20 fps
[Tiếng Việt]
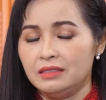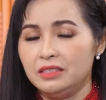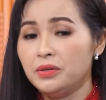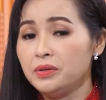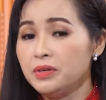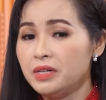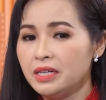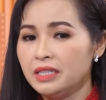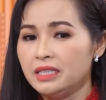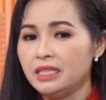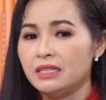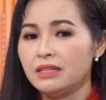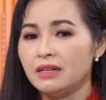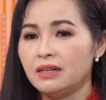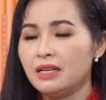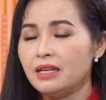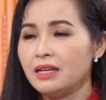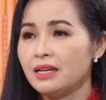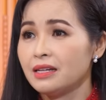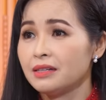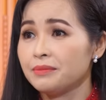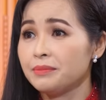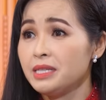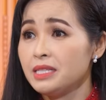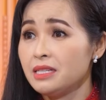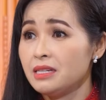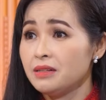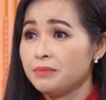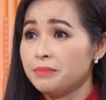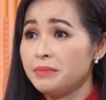nhiều người thì nói là
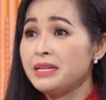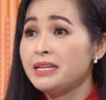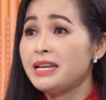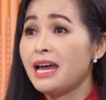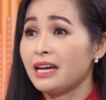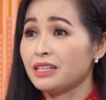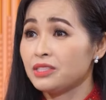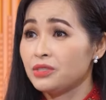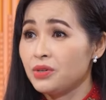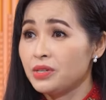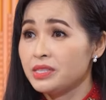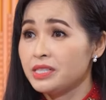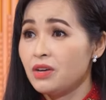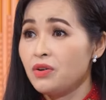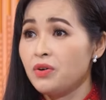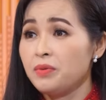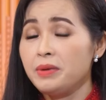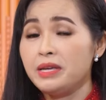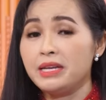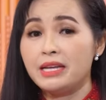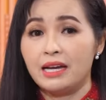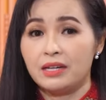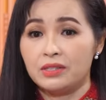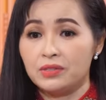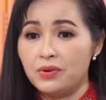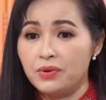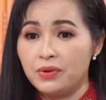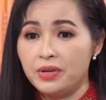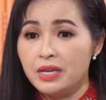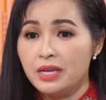bây giờ bình đẳng rồi xã hội bình đẳng
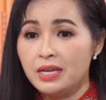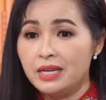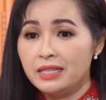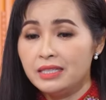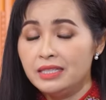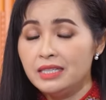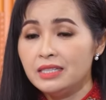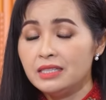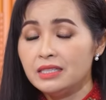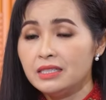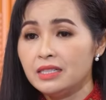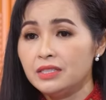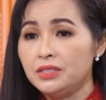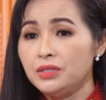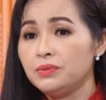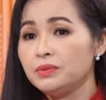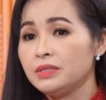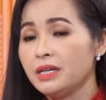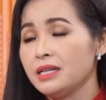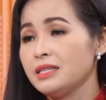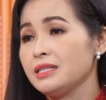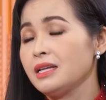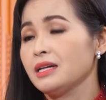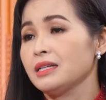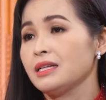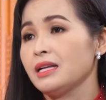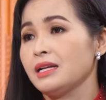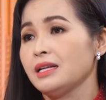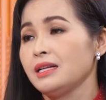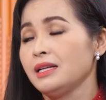rồi nhưng nhung thấy
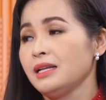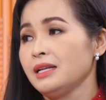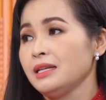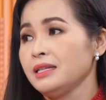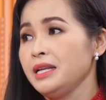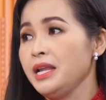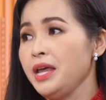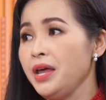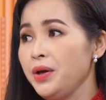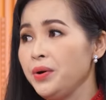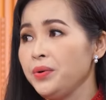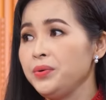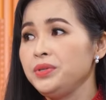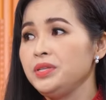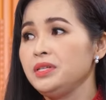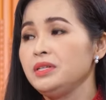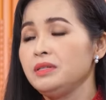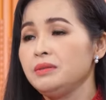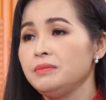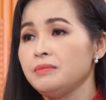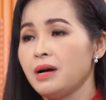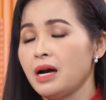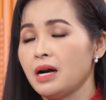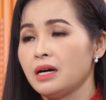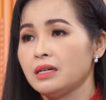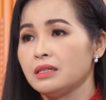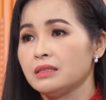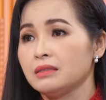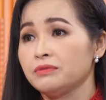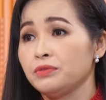rằng là nếu như
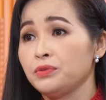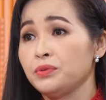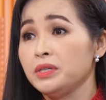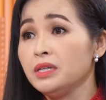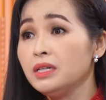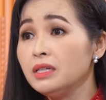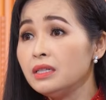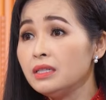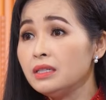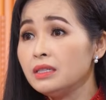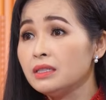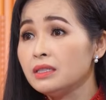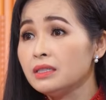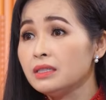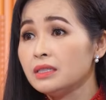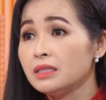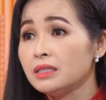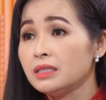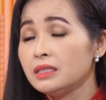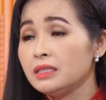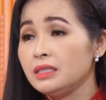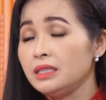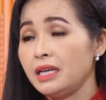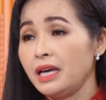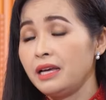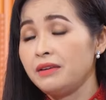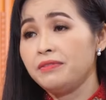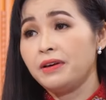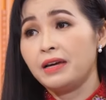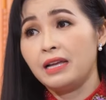mà phụ nữ thì
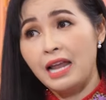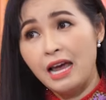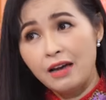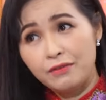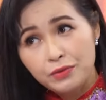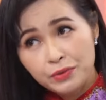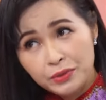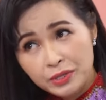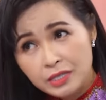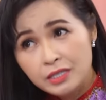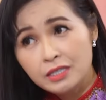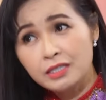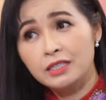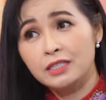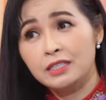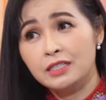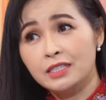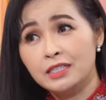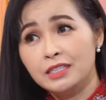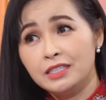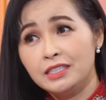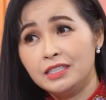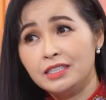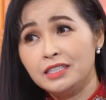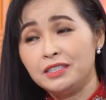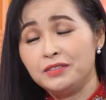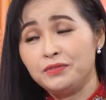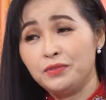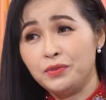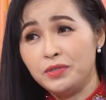anh phải là phụ nữ chứ
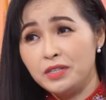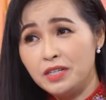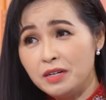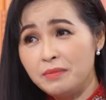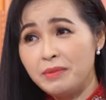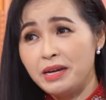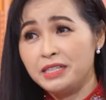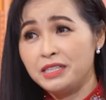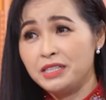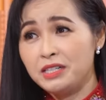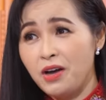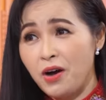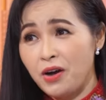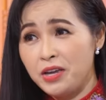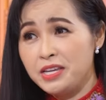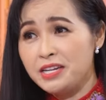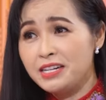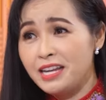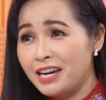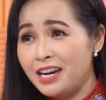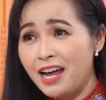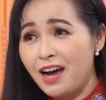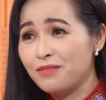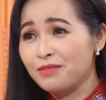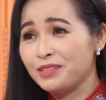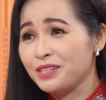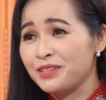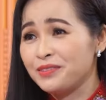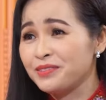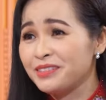phụ nữ mà anh cứ đòi như đàn
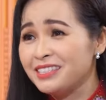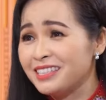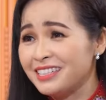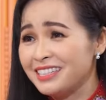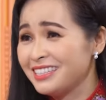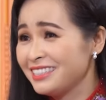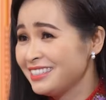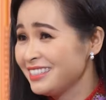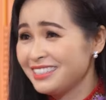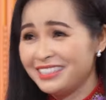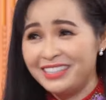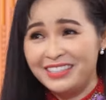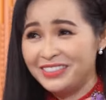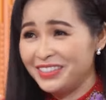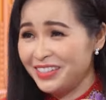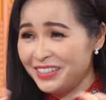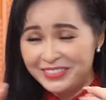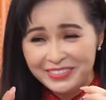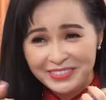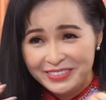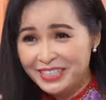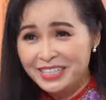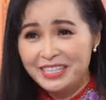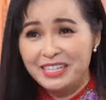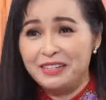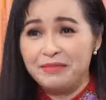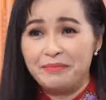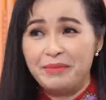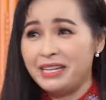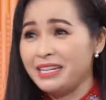ông thì không được đúng không
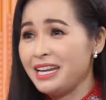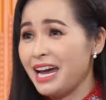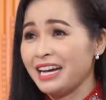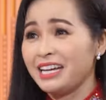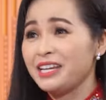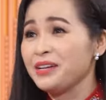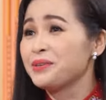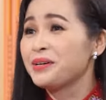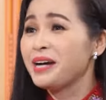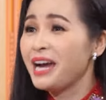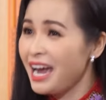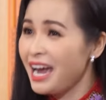bình đẳng kiểu